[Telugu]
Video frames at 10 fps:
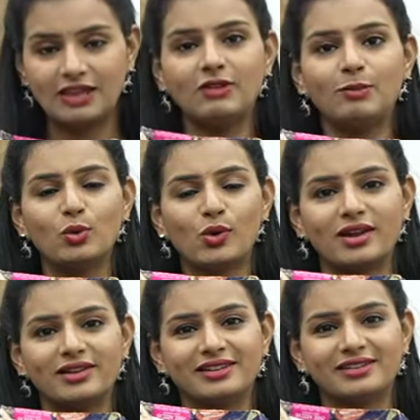నేవీ బ్లూ
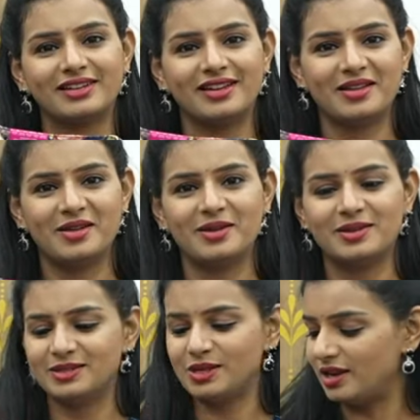కలర్
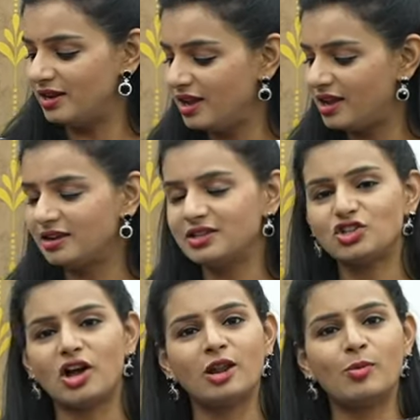సో అన్ని కలర్స్
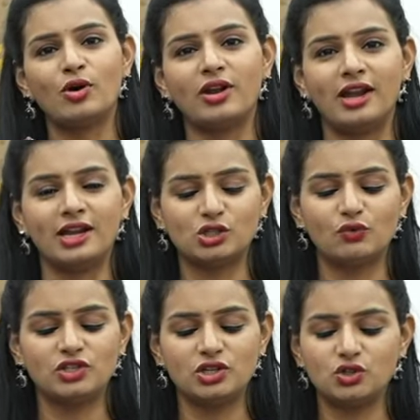చాలా బాగున్నాయండి సో
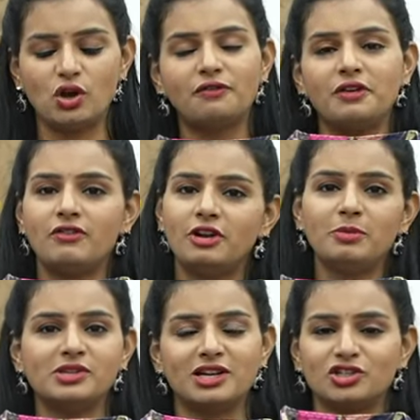విచ్ ఇస్ యువర్ ఫేవరెట్
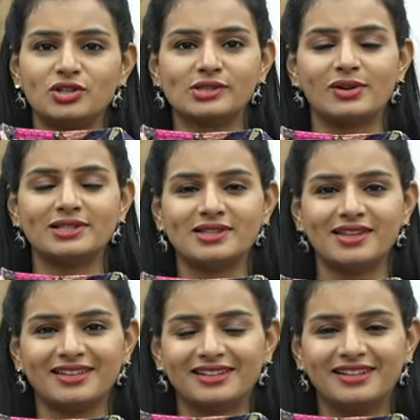మీరు సెలెక్ట్
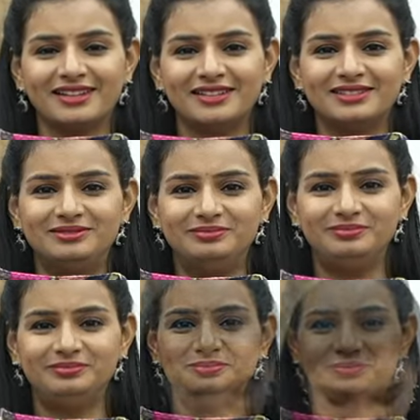చేసుకోవాల్సిందే
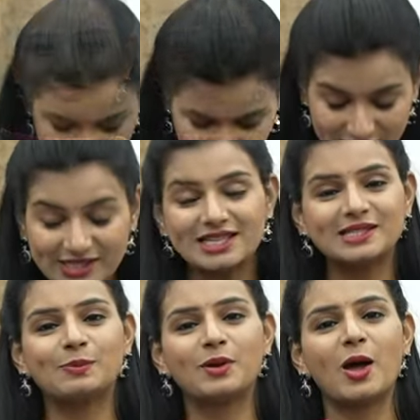సో దిస్
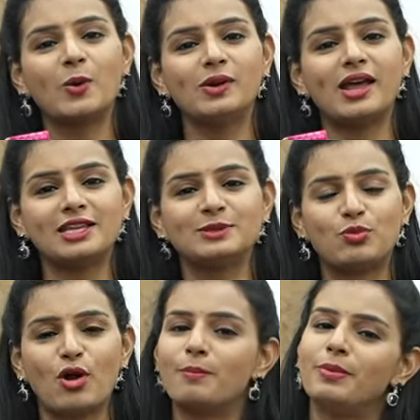ఈజ్ బ్రౌన్ నైస్
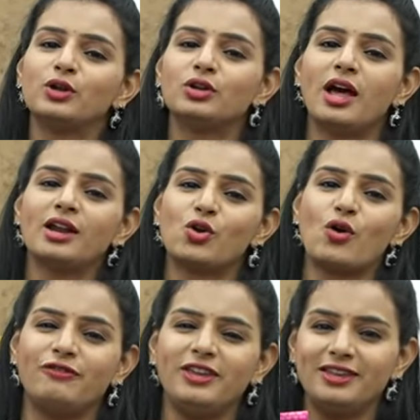ప్రాపర్ డార్క్
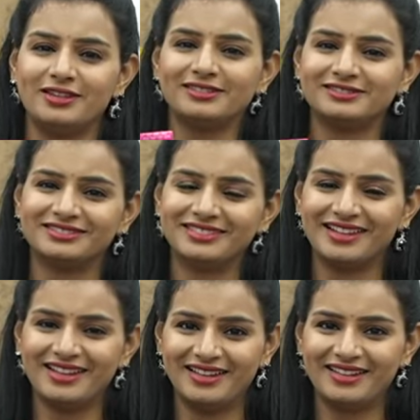కాఫీ
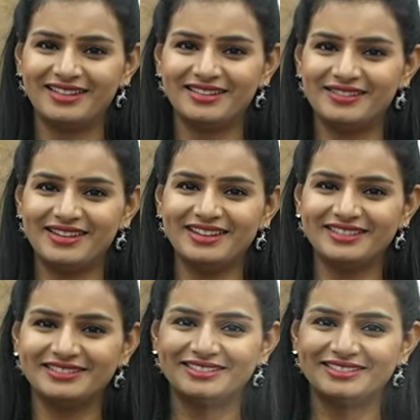ఓకే